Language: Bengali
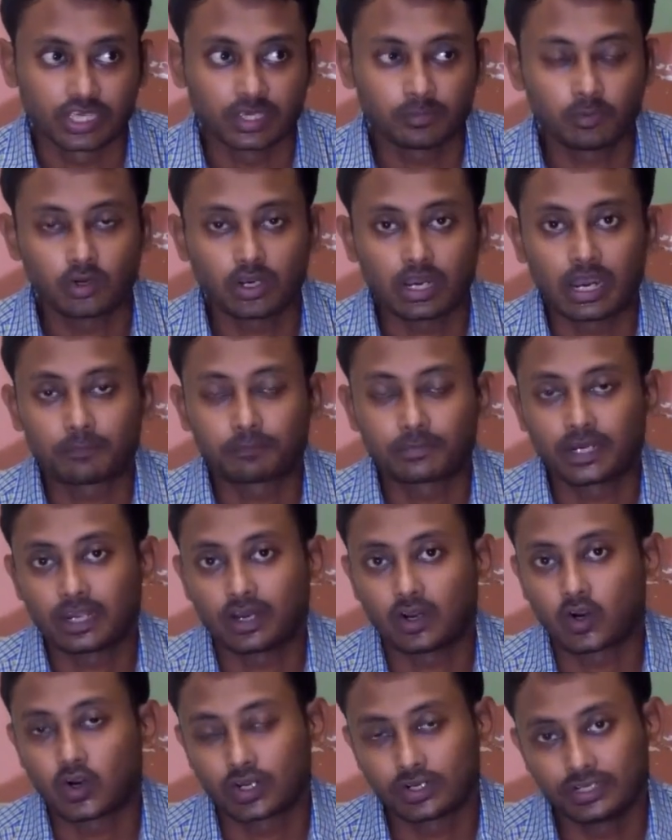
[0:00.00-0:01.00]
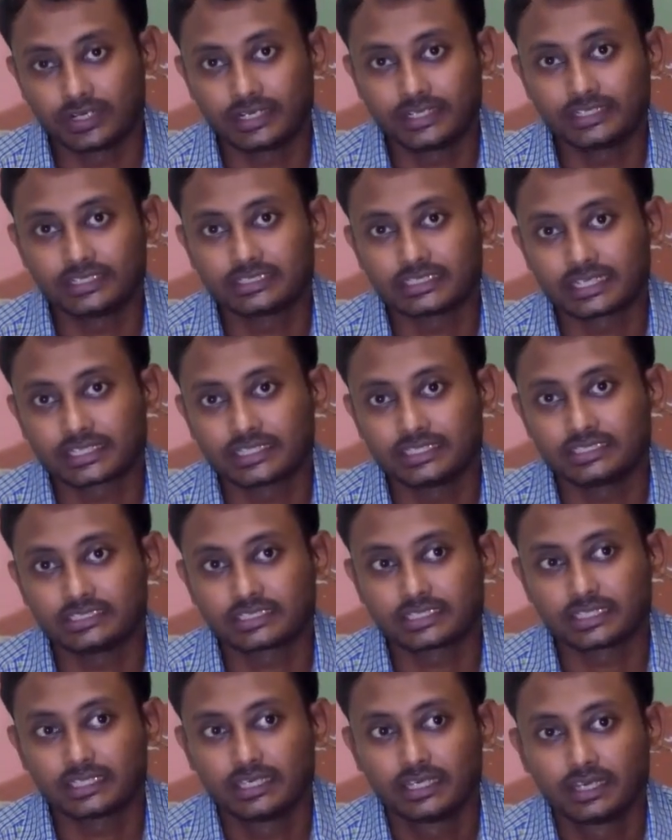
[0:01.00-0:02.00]
এবং আপনারা অলরেডি জানেন
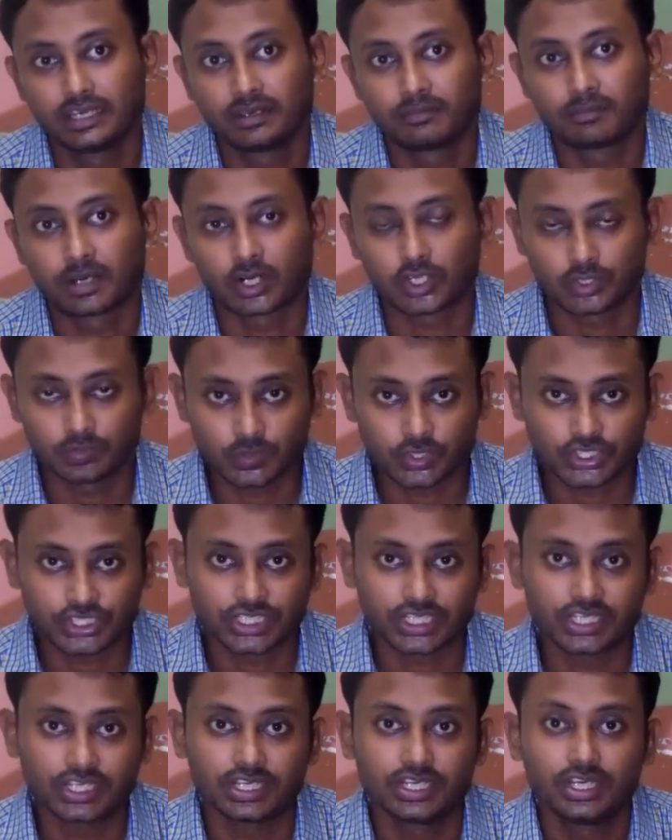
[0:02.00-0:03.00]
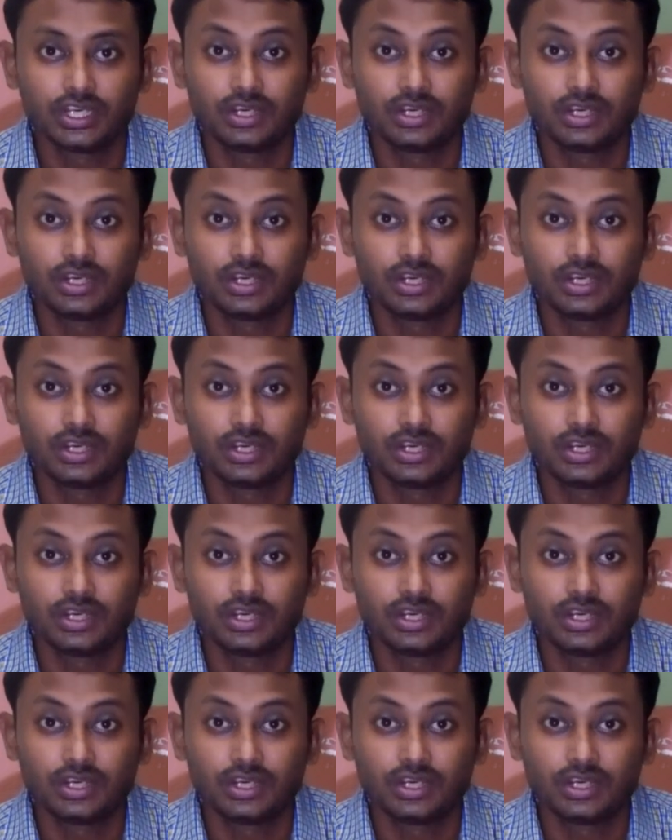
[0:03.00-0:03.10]
যে ভারতবর্ষে